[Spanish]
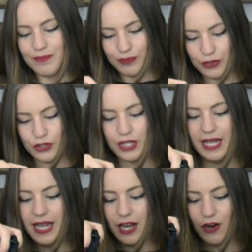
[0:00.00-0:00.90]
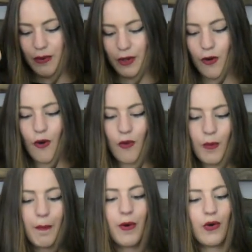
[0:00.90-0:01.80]
no sé, lo veo
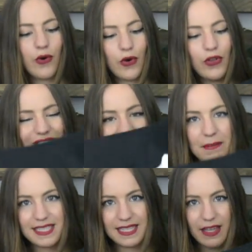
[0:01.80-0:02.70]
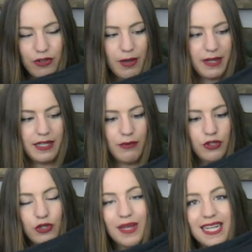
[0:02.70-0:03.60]
un poco demasiado llamativo.
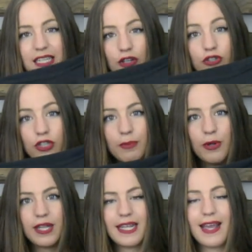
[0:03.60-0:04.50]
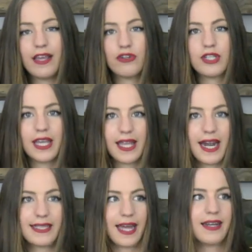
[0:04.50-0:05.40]
Si hubiera sido otro tipo de tela que no se
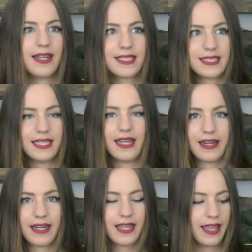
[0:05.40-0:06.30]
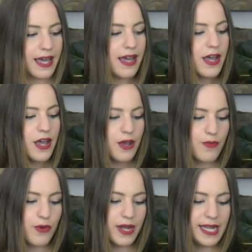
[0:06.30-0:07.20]
quedara tan así, tan rígida,
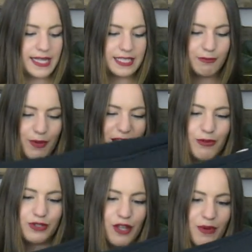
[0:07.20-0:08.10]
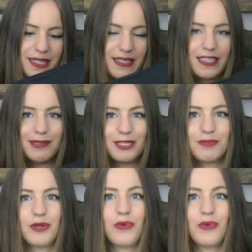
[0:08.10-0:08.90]
pues me hubiera gustado bastante más, pero